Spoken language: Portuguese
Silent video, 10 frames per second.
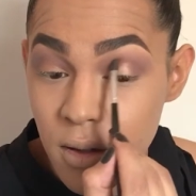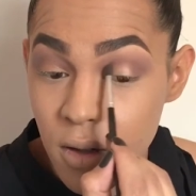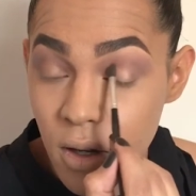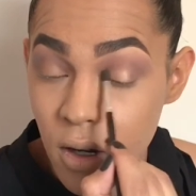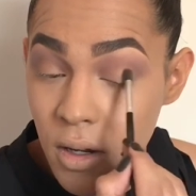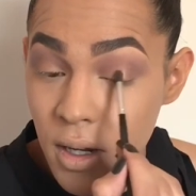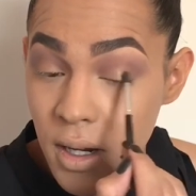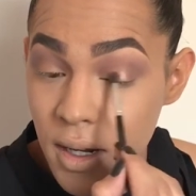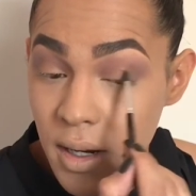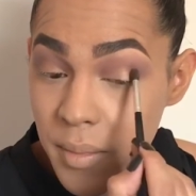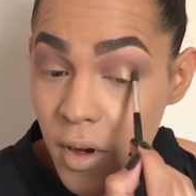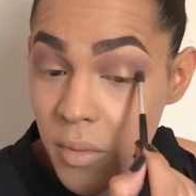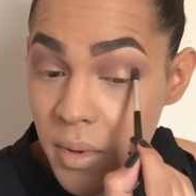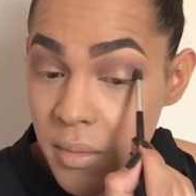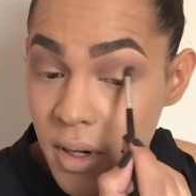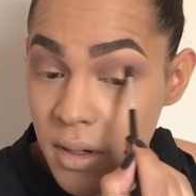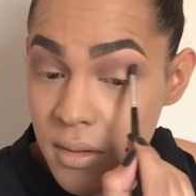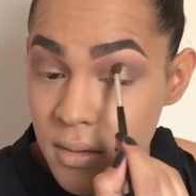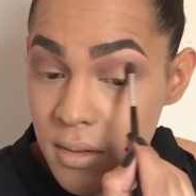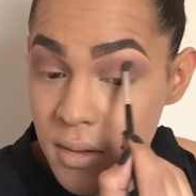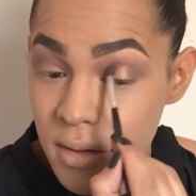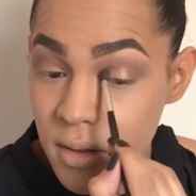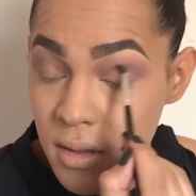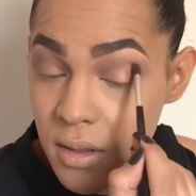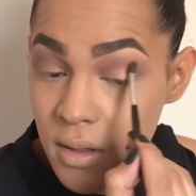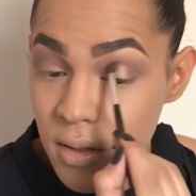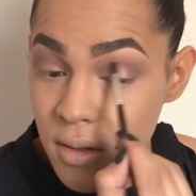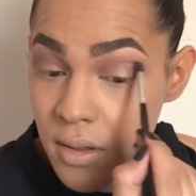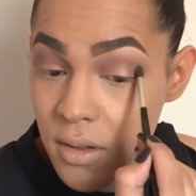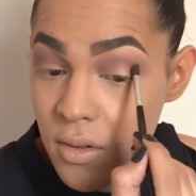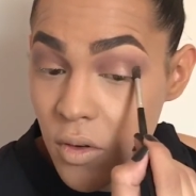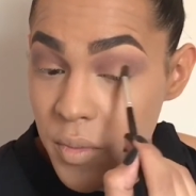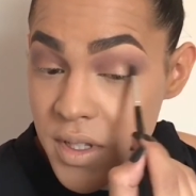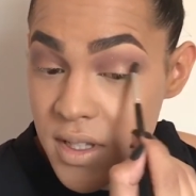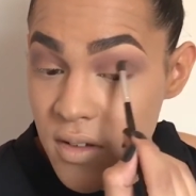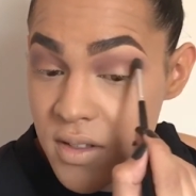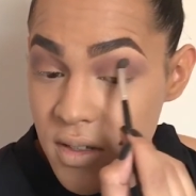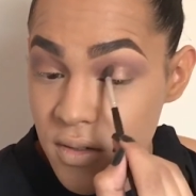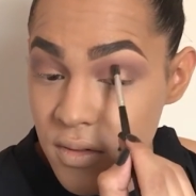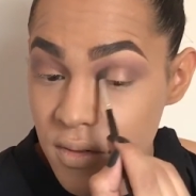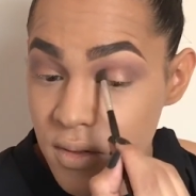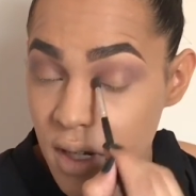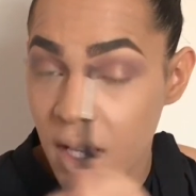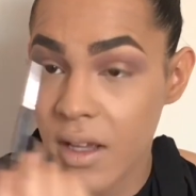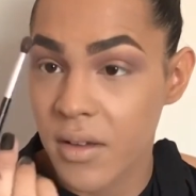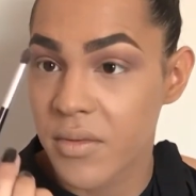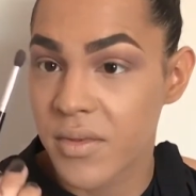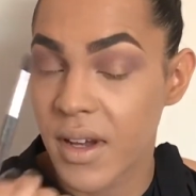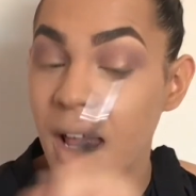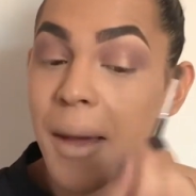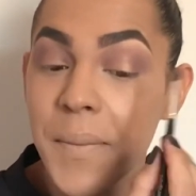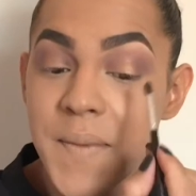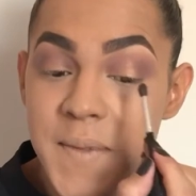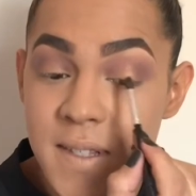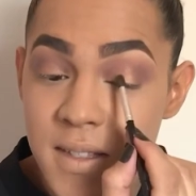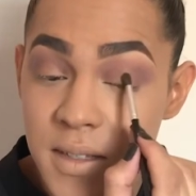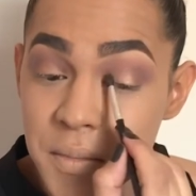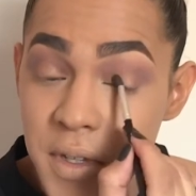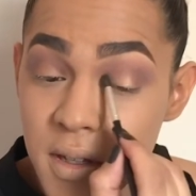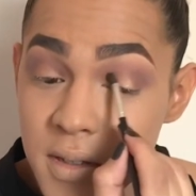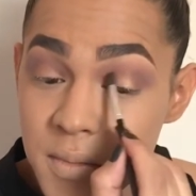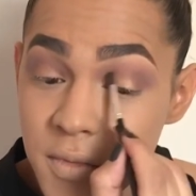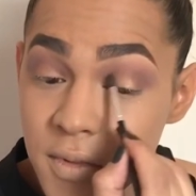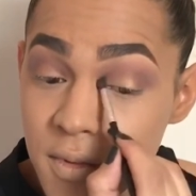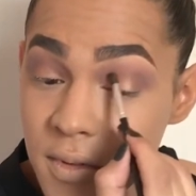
coloca lá na pálpebra com um pincelzinho, né? Lápis, assim mesmo.